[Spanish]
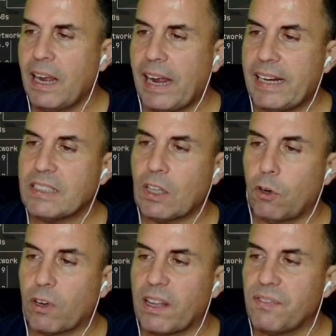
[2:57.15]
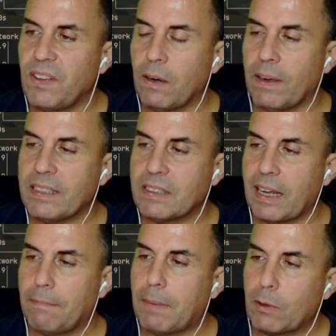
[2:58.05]
En esta lo que defino es
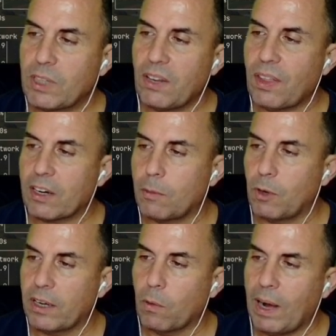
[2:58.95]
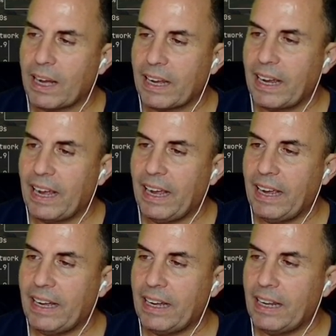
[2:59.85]
que va a utilizar como lenguaje
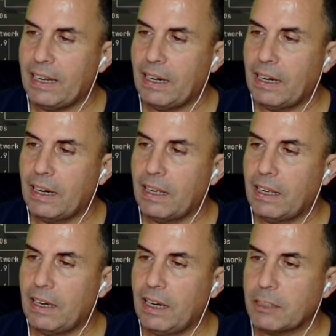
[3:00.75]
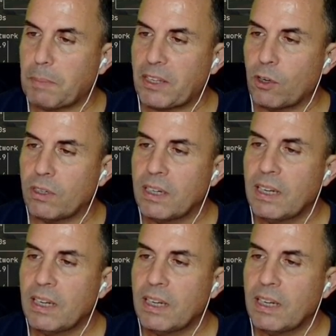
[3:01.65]
el, español